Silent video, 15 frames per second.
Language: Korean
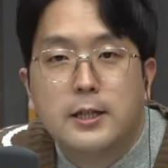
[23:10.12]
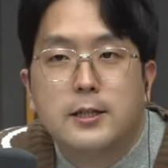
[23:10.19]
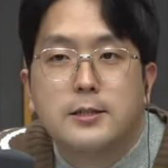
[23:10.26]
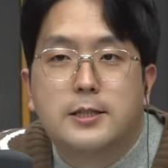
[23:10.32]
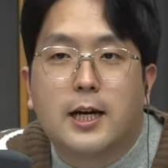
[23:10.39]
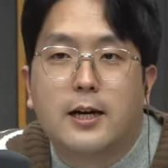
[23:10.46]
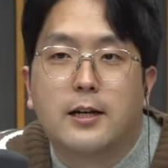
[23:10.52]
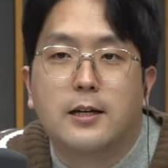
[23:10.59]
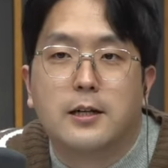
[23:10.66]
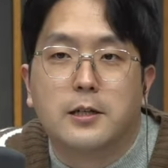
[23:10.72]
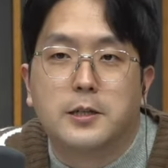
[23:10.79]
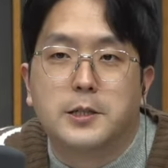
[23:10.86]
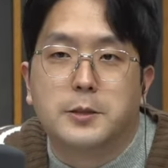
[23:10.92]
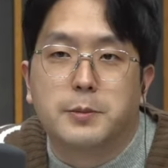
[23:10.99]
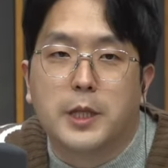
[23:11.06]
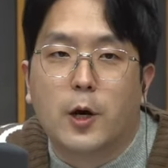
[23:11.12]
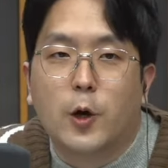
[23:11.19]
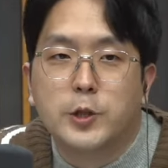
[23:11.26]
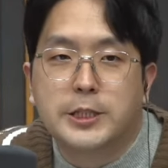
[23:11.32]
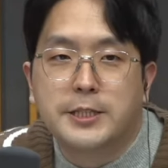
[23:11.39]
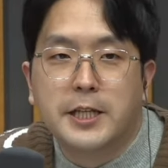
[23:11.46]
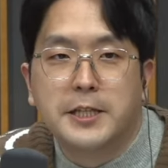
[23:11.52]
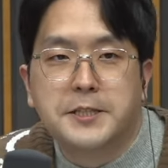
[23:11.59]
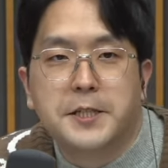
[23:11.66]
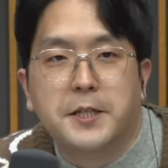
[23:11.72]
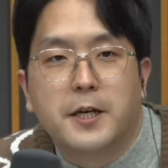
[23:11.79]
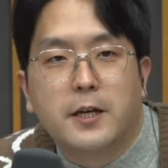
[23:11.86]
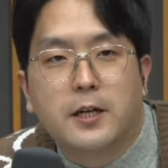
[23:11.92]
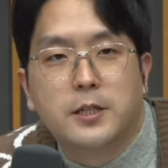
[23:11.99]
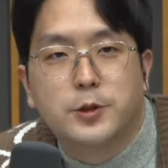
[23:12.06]
자 알겠습니다. 어진의
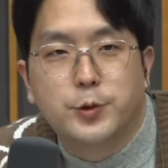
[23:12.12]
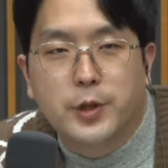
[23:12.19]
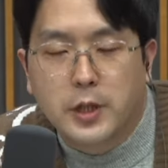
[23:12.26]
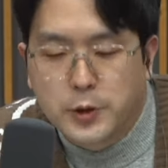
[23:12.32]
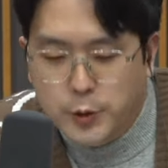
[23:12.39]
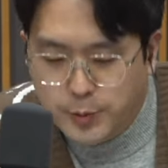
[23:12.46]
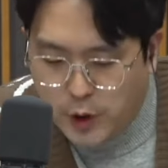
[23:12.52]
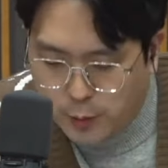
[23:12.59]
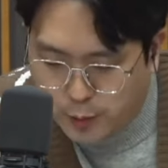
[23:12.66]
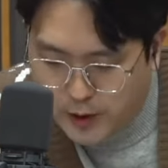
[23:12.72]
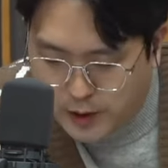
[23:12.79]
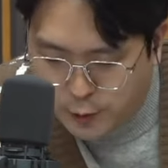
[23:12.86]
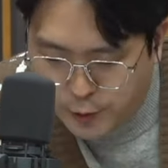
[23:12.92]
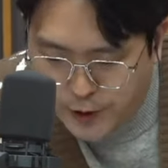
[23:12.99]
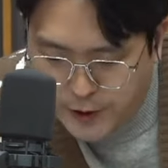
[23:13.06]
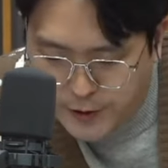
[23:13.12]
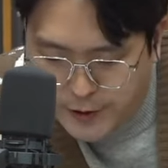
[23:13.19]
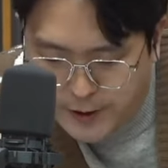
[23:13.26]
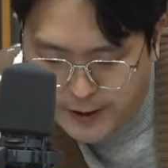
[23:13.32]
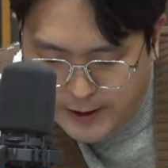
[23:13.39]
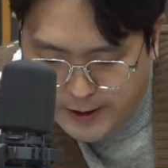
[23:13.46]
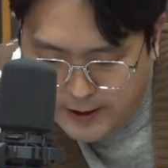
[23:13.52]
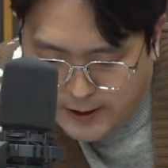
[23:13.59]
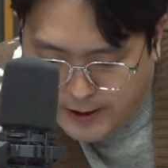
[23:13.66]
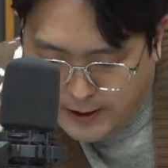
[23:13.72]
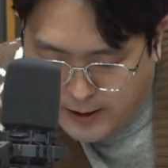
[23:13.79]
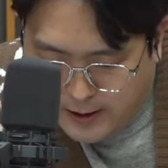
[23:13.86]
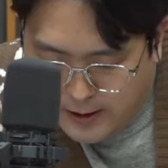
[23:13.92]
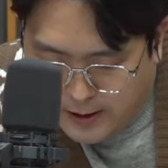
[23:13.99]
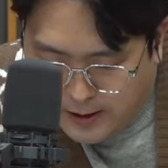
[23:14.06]
세계까지 우리가 좀 엿봤고요.
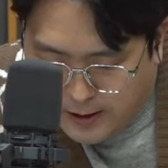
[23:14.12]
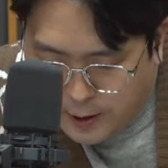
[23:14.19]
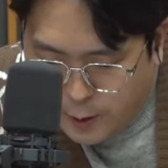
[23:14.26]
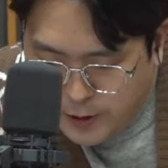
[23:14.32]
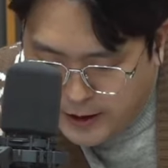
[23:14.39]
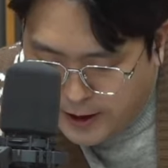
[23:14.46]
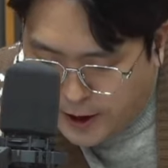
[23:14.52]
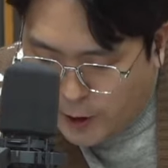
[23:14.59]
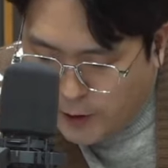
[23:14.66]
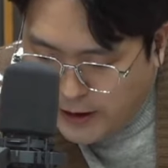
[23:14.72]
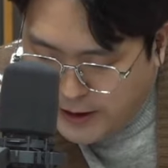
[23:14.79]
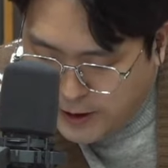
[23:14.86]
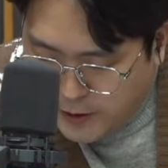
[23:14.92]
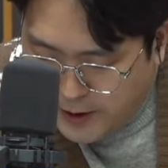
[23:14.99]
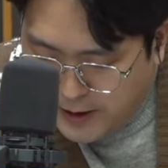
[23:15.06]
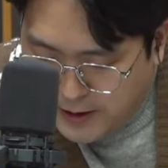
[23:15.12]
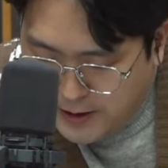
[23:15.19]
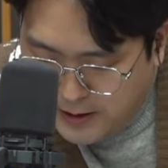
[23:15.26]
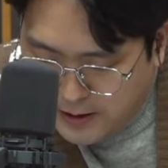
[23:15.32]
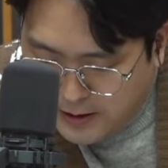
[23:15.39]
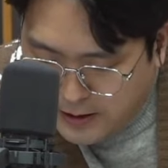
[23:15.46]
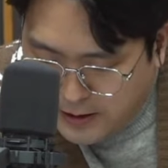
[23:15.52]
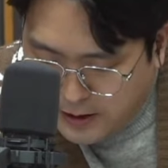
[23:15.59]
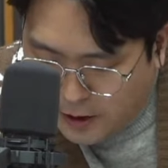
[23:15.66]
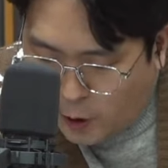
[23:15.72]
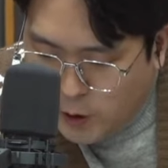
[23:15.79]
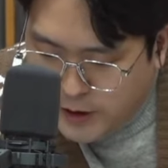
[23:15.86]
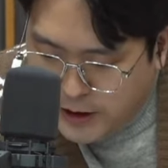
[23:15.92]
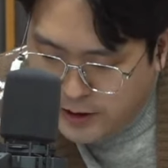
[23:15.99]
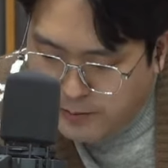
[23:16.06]
그리고 이제 경기 전에는
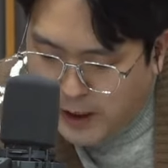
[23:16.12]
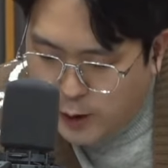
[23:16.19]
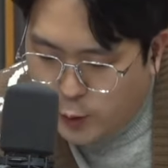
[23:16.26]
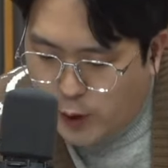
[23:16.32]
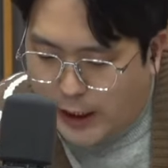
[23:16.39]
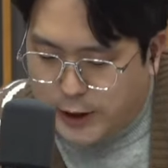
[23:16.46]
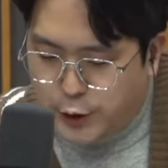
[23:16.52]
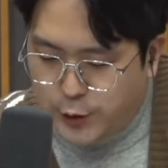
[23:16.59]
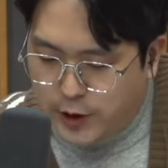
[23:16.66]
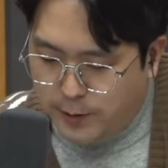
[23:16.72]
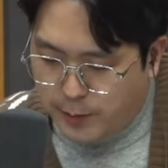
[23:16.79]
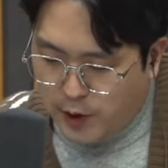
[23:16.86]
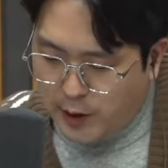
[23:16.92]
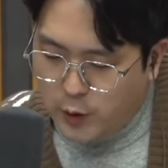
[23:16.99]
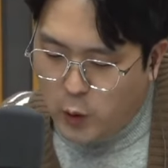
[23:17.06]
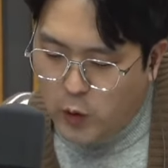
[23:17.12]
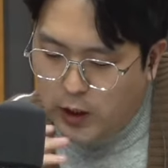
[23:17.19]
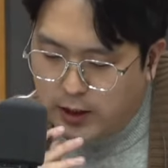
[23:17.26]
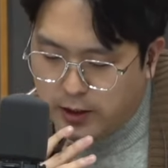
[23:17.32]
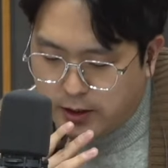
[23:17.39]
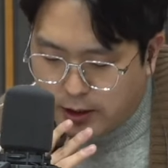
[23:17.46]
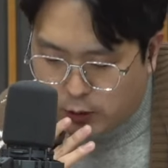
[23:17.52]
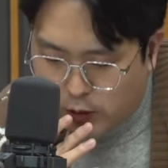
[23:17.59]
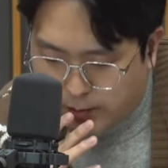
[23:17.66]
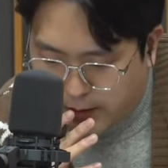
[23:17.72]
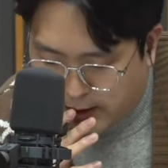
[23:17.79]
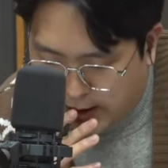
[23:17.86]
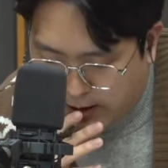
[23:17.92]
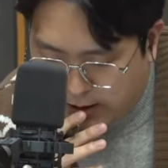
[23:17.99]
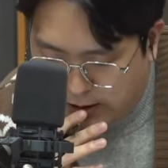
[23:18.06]
어진 말고도 아주 특별한 공간이 있다고
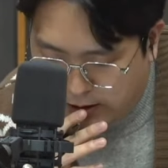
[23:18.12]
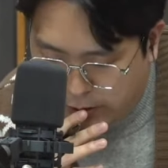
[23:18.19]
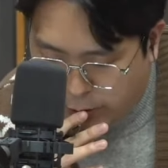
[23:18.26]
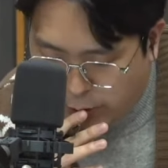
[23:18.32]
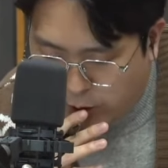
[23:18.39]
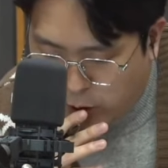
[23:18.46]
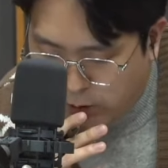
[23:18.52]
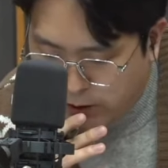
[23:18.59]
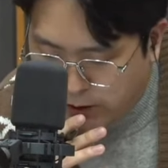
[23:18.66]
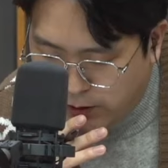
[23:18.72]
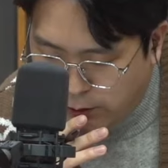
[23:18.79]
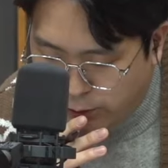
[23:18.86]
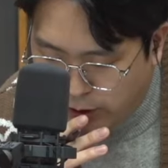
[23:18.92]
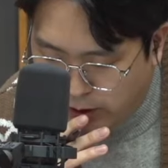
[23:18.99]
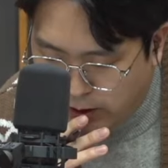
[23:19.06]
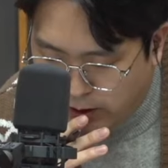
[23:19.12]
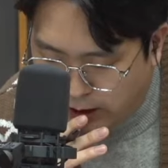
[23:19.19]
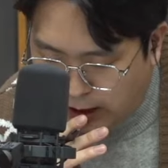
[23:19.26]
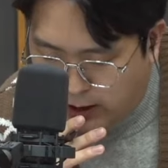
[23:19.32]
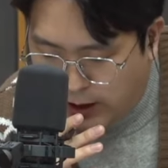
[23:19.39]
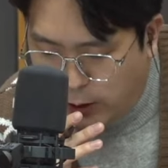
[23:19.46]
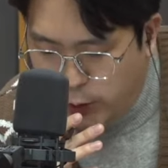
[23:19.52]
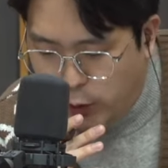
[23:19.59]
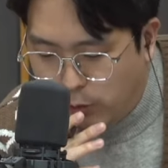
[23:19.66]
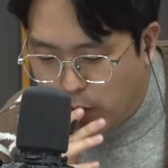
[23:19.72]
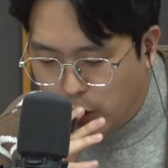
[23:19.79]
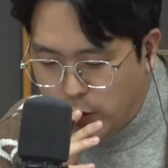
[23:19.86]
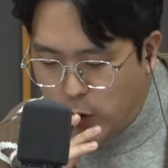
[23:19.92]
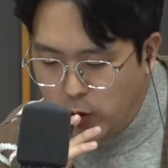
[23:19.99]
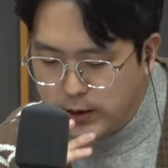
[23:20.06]
합니다. 왜 얼마 전에 우리 카카오톡
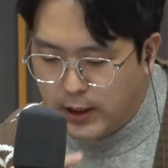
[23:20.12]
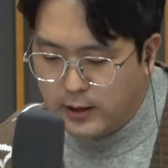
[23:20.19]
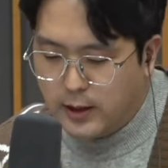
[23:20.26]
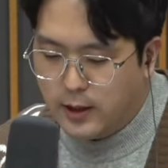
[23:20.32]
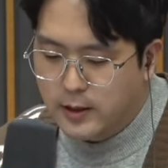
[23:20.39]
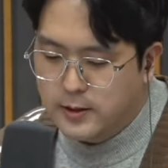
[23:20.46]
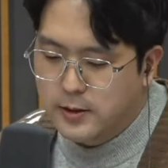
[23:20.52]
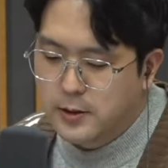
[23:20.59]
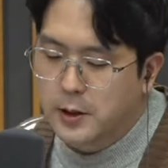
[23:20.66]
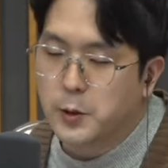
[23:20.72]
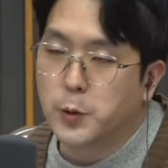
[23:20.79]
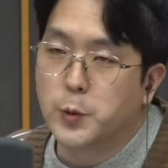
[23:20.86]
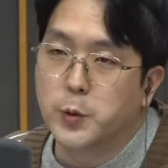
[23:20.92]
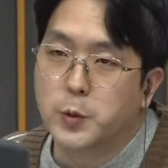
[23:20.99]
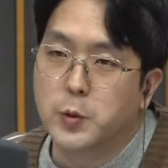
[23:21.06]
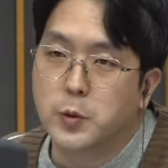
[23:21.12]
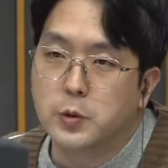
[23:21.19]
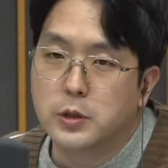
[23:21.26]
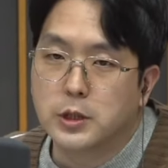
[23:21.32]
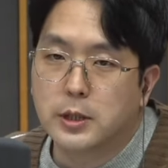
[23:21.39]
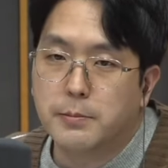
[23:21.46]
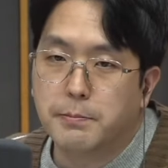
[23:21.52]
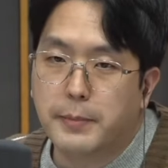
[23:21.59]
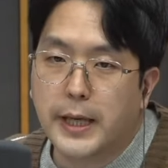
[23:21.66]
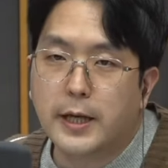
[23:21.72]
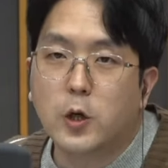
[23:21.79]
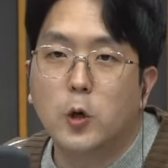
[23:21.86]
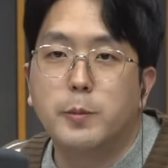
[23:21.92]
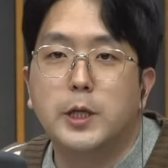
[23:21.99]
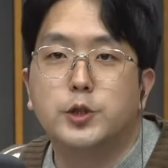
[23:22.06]
먹통 사태가 있을 때도 참
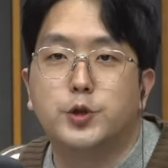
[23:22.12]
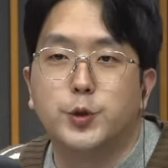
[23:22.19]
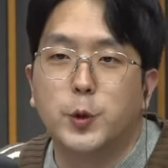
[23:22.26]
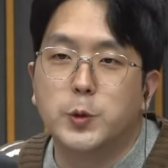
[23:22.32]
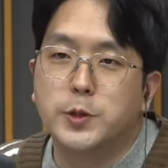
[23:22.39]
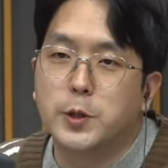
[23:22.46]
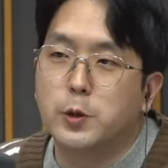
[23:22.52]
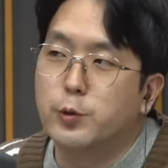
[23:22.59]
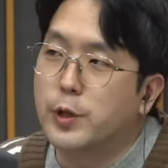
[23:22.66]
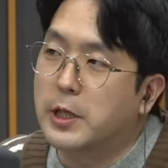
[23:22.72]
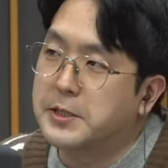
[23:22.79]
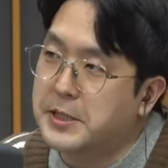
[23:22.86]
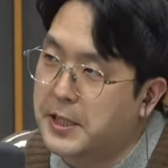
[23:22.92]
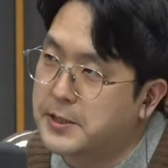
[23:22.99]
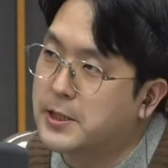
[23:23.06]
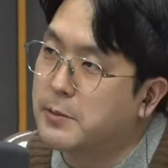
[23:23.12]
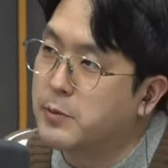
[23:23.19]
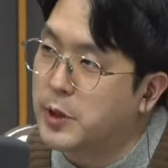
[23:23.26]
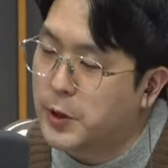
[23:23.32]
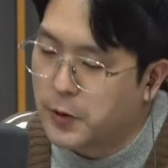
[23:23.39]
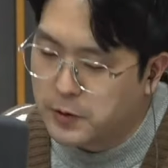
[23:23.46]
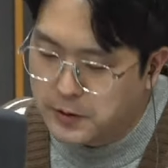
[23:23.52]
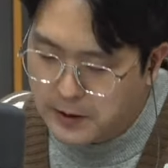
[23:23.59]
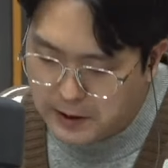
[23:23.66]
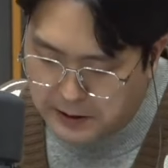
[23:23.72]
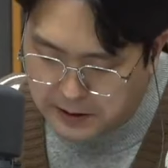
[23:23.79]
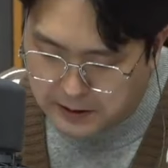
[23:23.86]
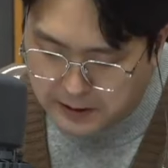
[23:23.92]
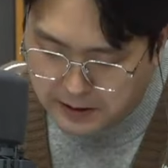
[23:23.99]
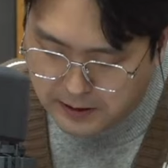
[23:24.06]
백업의 중요성을 우리가 새삼 느꼈는데